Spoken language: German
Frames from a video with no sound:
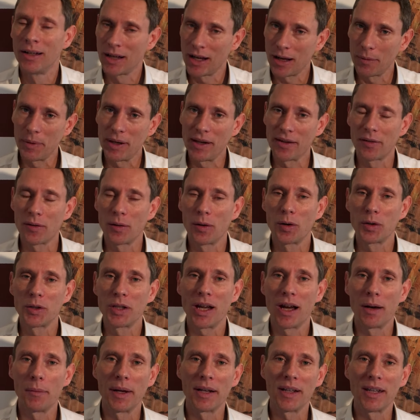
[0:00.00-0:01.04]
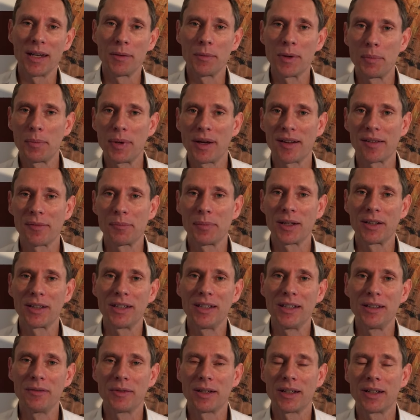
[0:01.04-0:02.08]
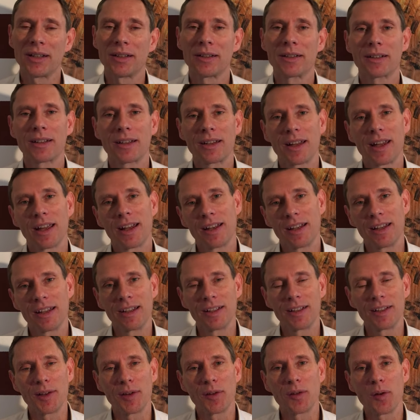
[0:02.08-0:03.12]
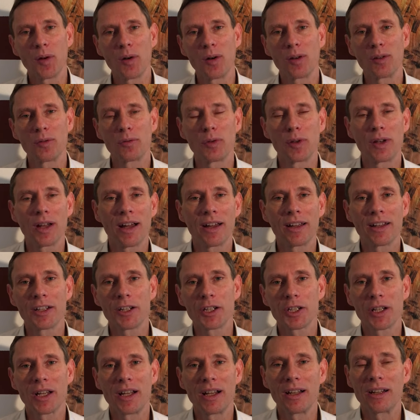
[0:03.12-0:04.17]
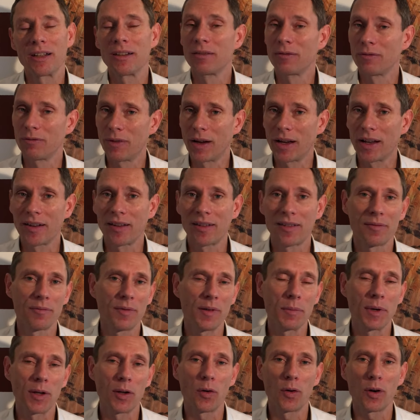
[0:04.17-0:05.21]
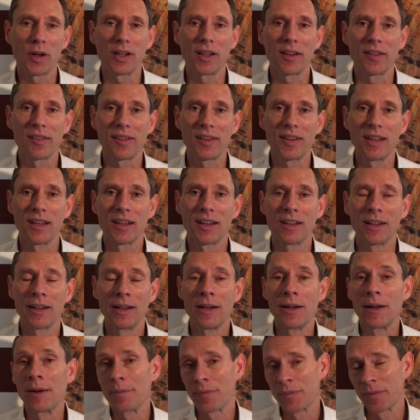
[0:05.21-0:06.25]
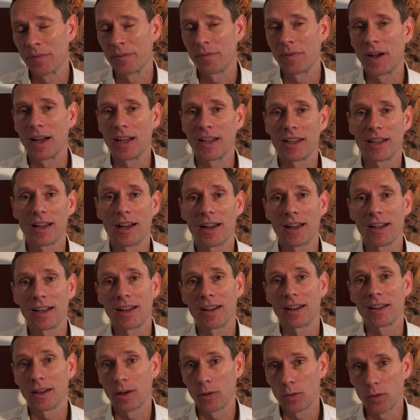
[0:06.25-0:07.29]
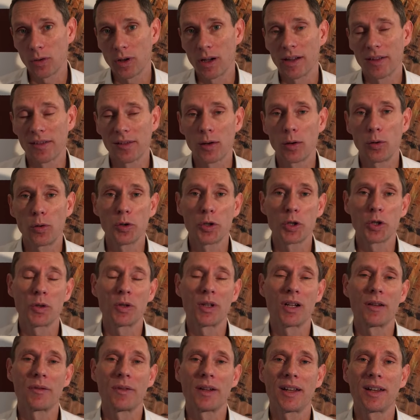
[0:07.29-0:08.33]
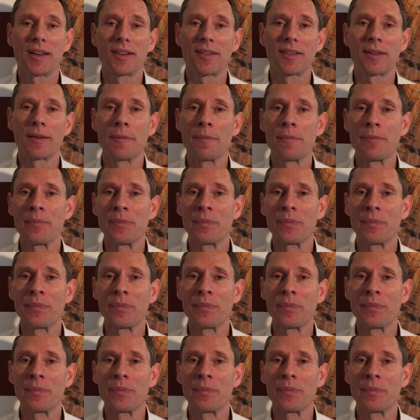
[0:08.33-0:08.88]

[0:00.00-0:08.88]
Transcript: habe also auch die Arbeitnehmerperspektive, kenne die Sorgen von Angestellten, weiß, wie man organisiert, war jahrelang auch als Coach unterwegs